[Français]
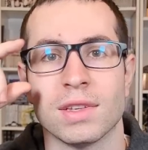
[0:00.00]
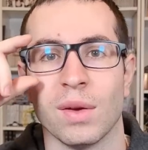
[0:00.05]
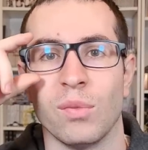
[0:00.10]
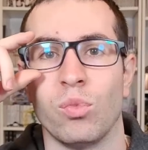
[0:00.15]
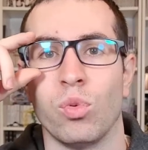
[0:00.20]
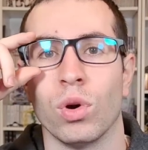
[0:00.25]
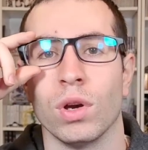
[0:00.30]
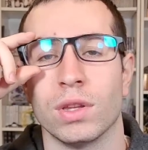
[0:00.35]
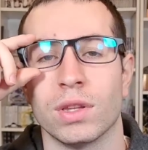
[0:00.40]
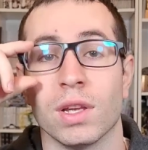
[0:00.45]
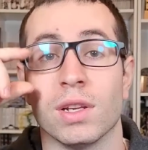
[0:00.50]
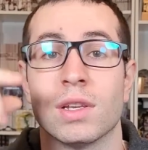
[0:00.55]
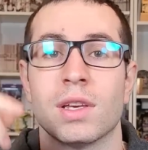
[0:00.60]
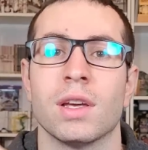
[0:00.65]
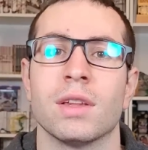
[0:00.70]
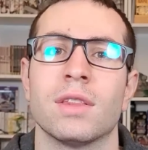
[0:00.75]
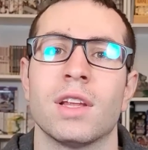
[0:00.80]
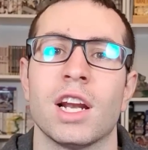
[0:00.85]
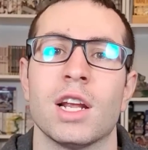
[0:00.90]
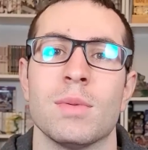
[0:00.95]
ça pourrait être
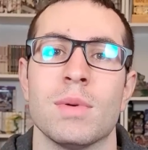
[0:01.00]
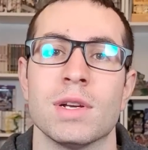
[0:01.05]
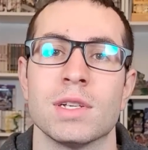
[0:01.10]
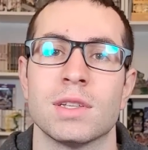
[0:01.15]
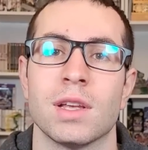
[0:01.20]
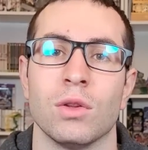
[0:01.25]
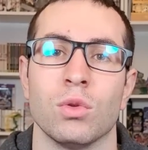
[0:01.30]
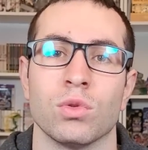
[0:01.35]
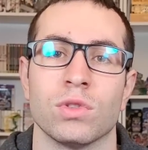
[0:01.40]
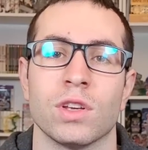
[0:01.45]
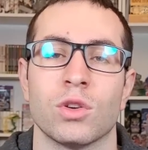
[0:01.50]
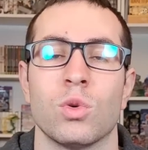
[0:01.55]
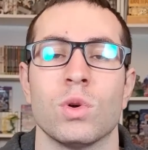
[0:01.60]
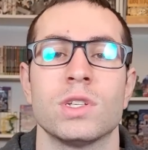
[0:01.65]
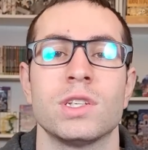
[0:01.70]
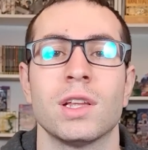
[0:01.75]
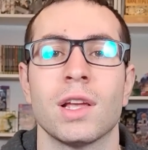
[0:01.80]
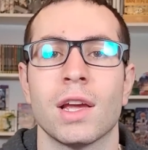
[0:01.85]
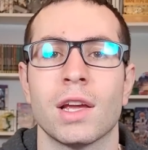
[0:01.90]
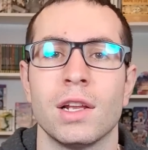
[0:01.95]
quelqu'un d'Alabasta. Donc ça
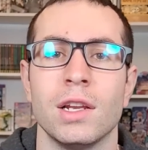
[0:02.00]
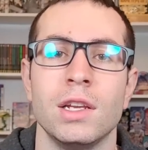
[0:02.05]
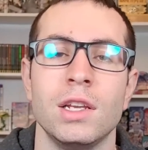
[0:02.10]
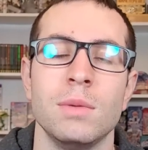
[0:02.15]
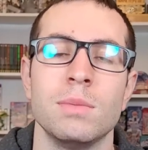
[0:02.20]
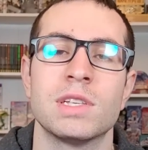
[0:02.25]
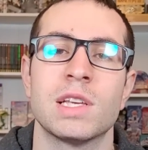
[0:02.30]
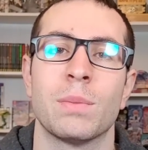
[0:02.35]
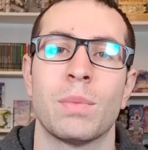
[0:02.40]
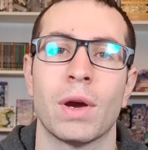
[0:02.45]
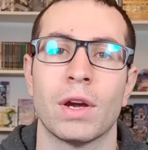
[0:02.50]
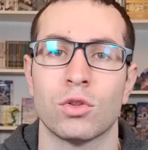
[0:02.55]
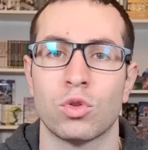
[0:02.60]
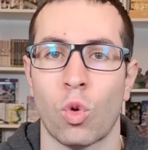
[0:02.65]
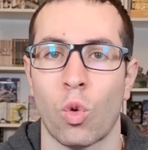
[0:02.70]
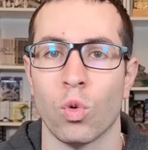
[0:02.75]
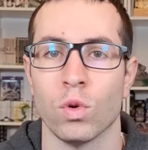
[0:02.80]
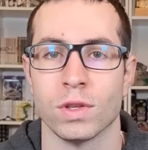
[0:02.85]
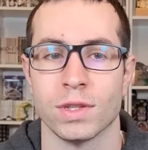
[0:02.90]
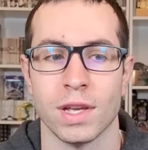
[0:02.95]
coïnciderait avec Lily, mais ça paraît
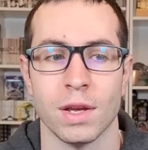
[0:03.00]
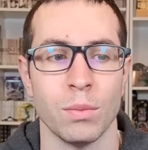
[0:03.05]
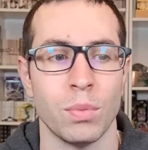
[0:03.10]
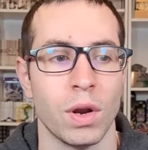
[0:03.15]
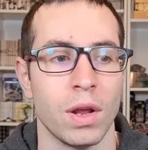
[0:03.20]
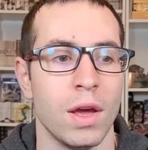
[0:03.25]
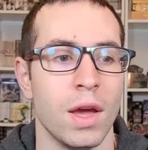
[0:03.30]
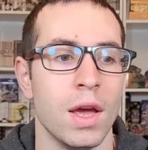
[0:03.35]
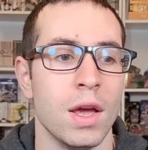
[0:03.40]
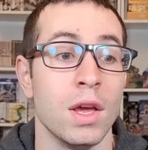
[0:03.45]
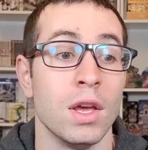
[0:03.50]
trop simple.